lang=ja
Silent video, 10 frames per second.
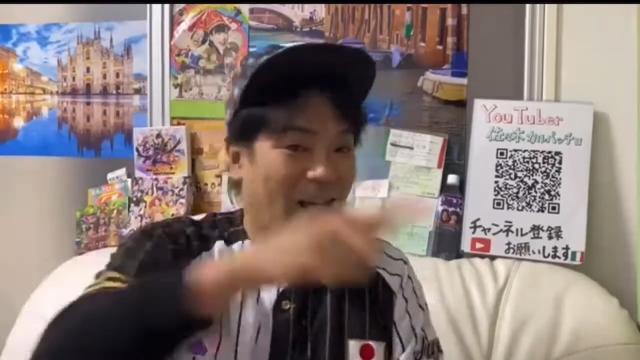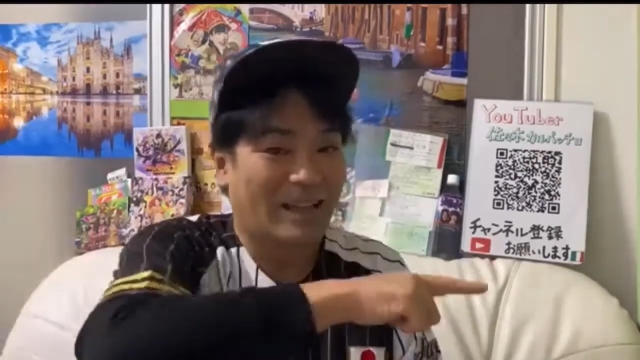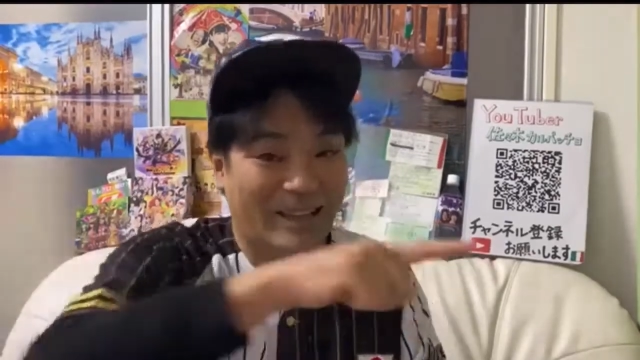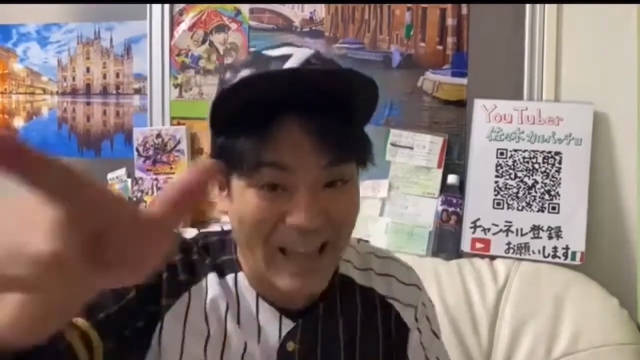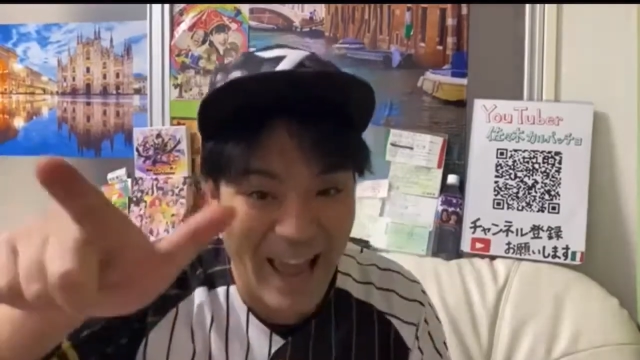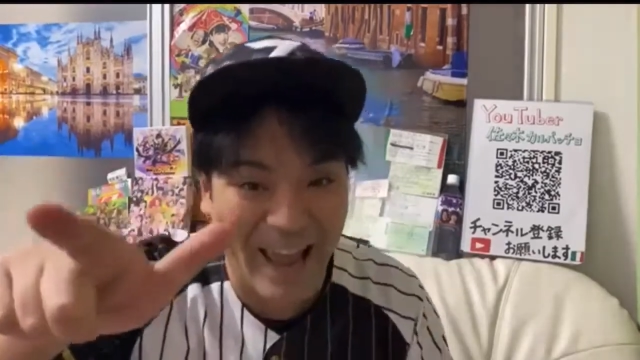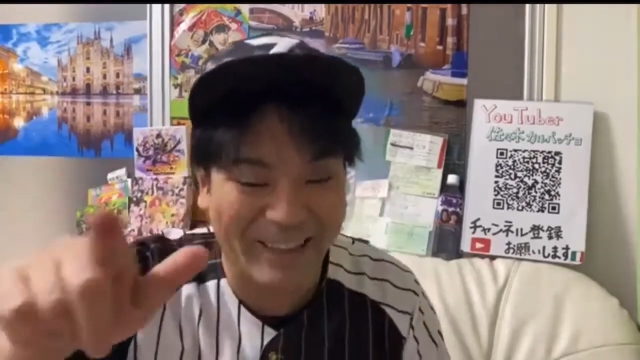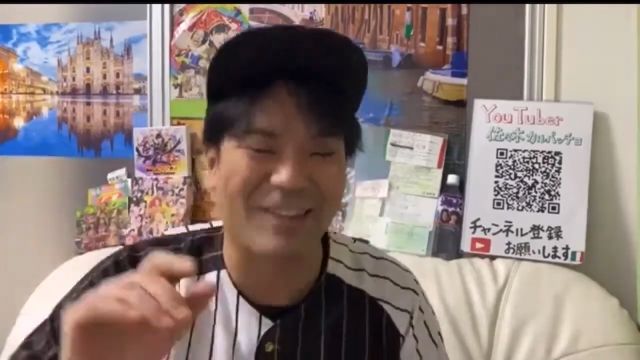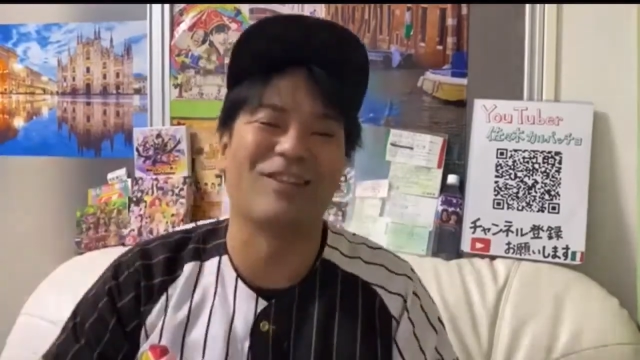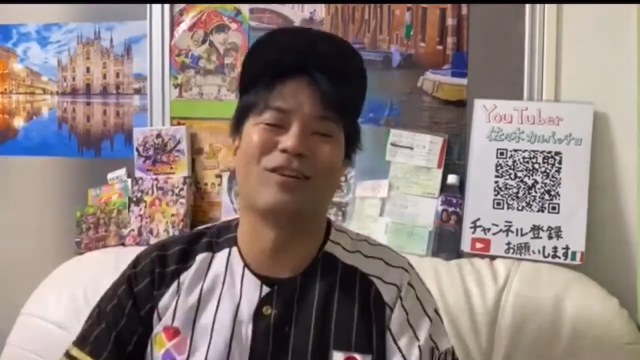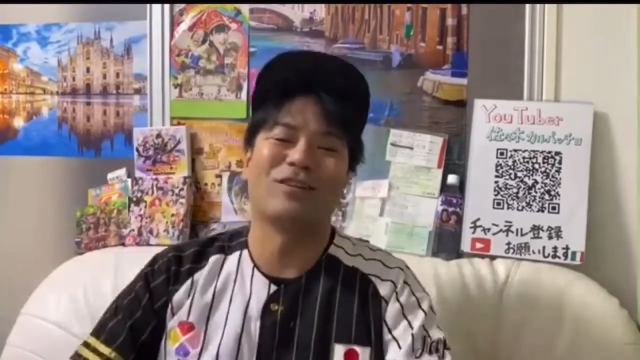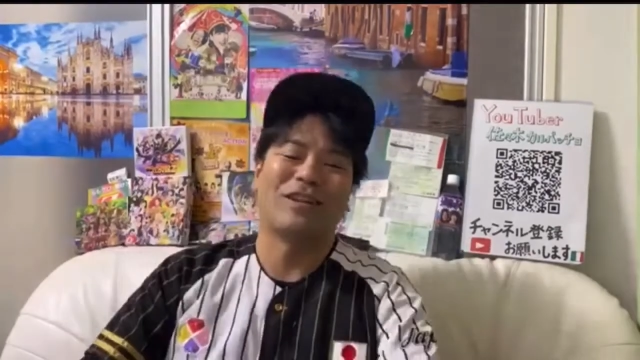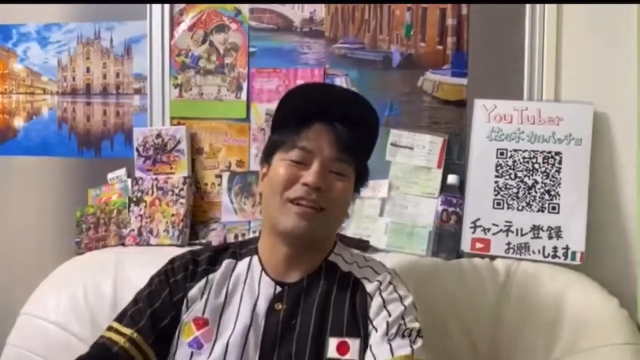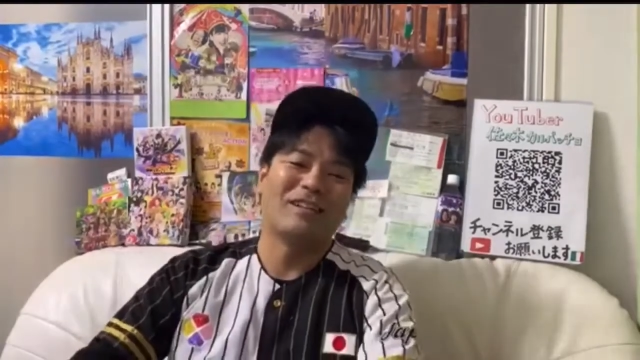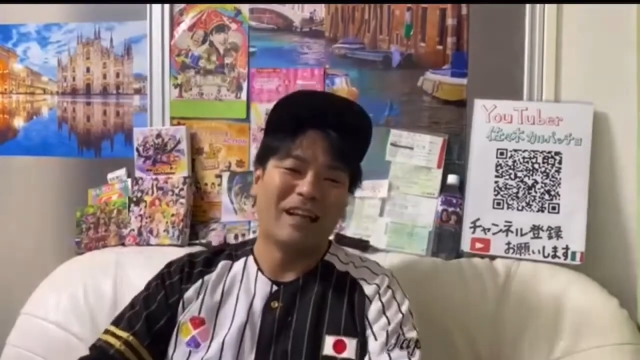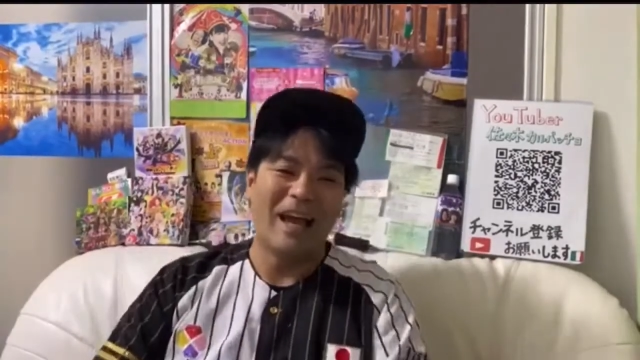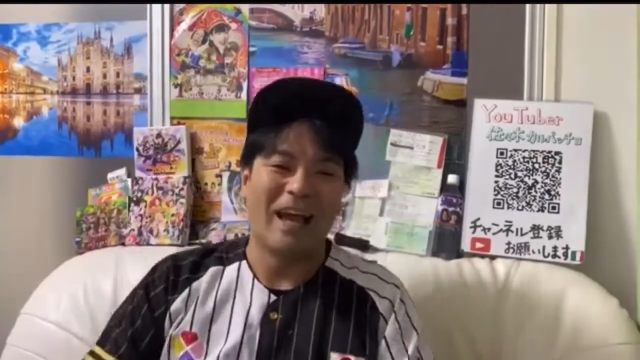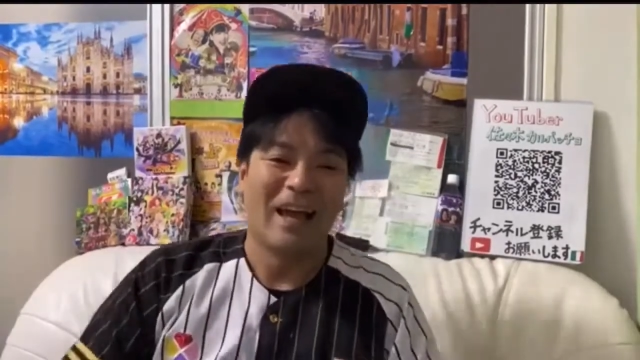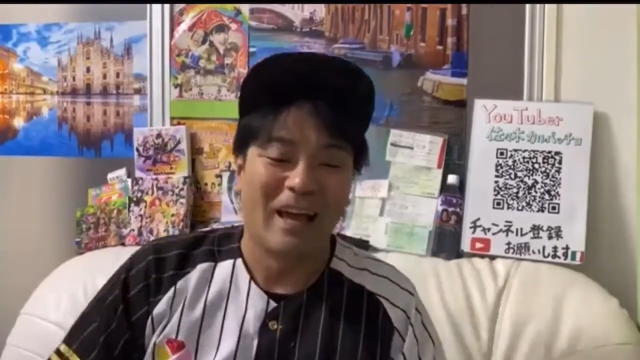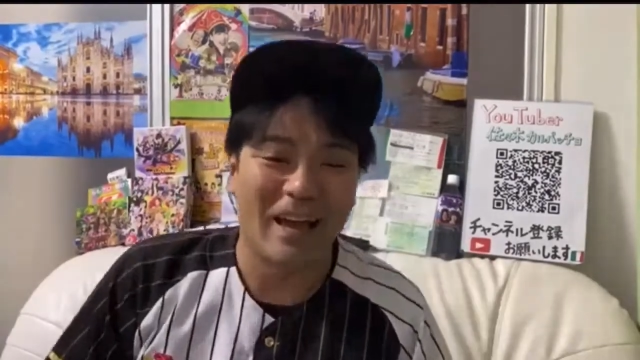ぜーということでですね、
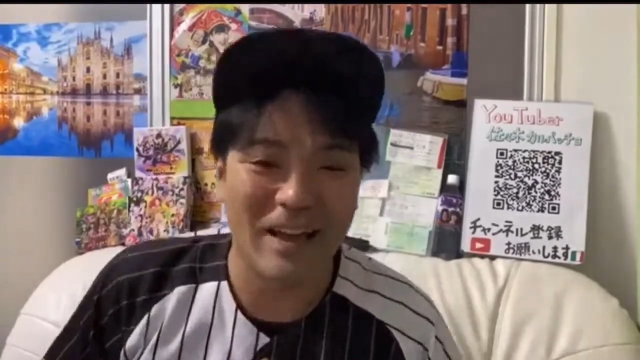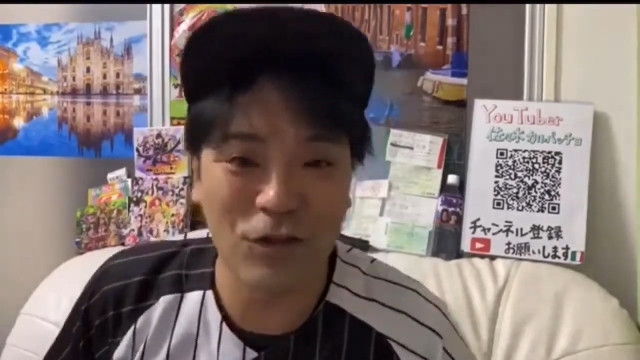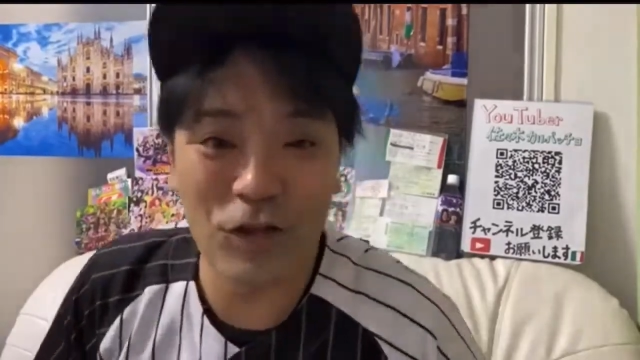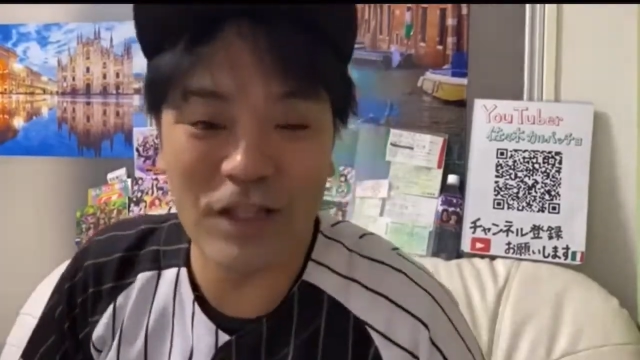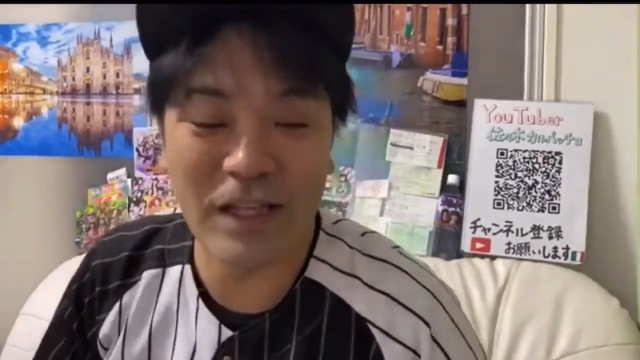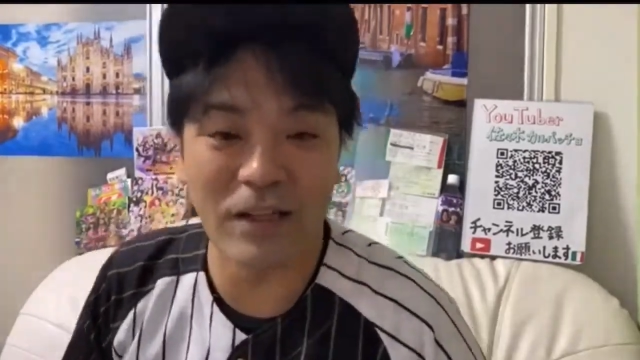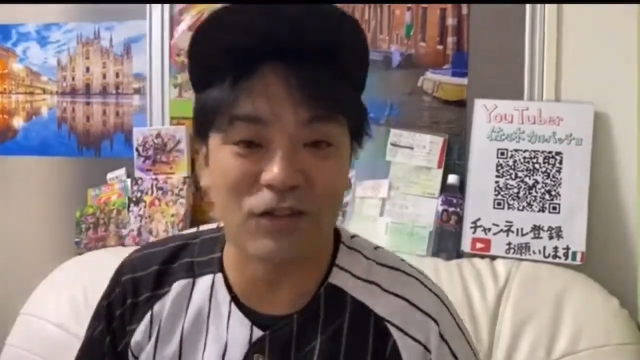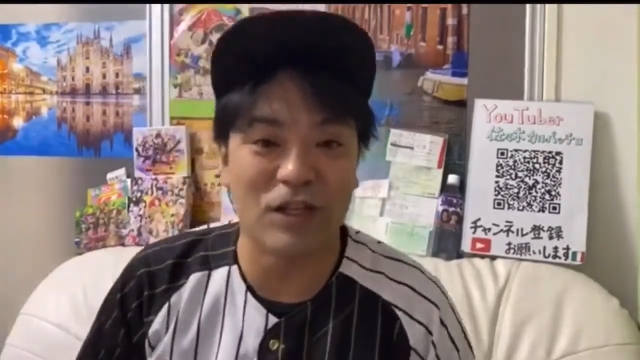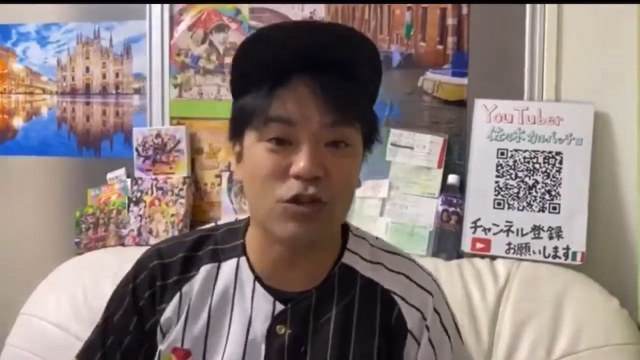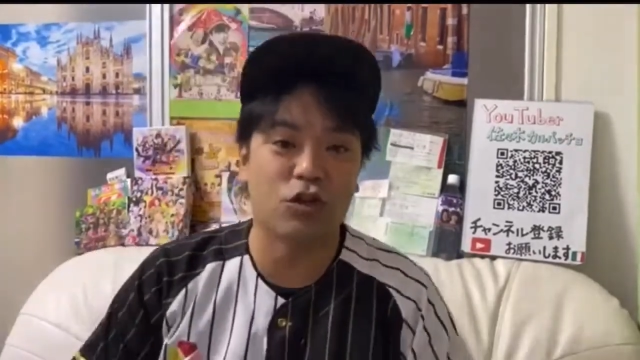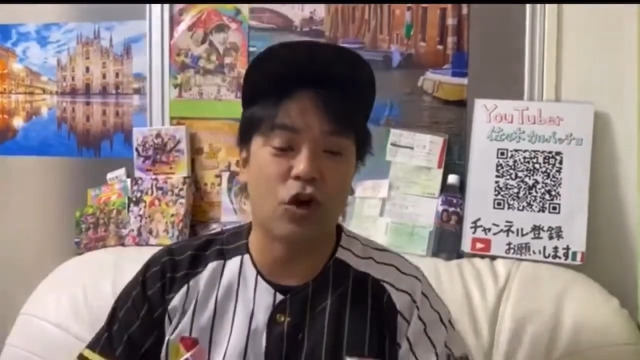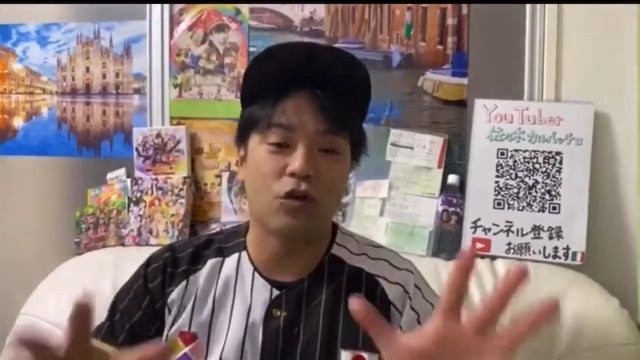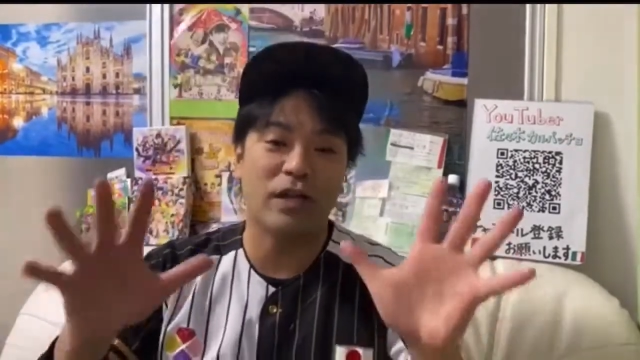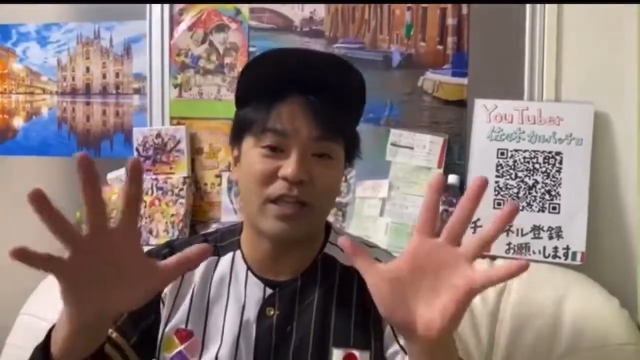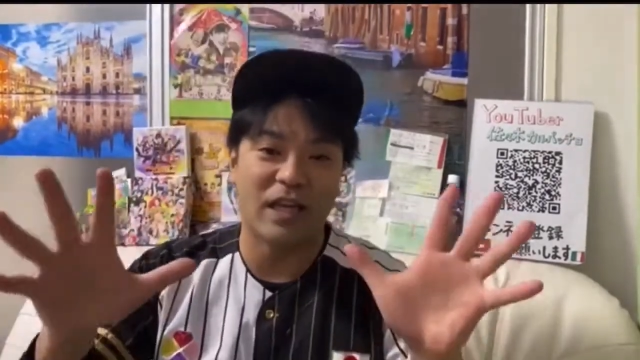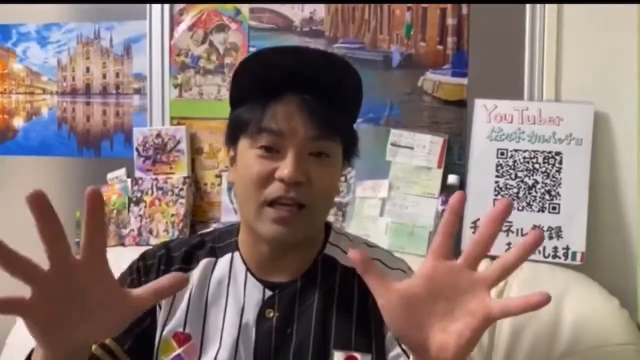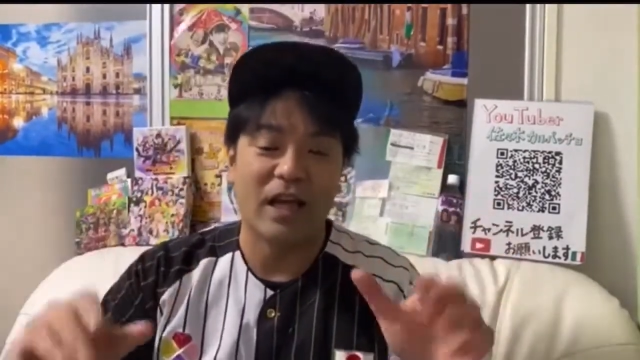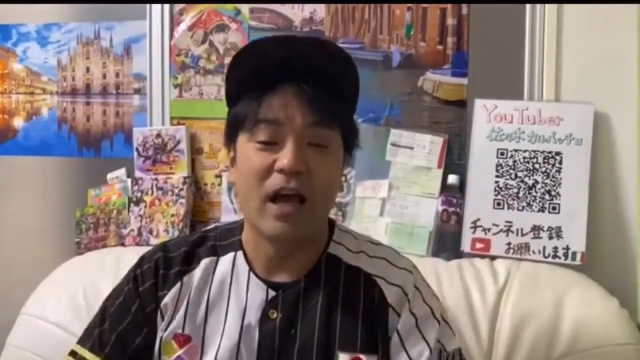えー、じゅういちがつにじゅうろくにち、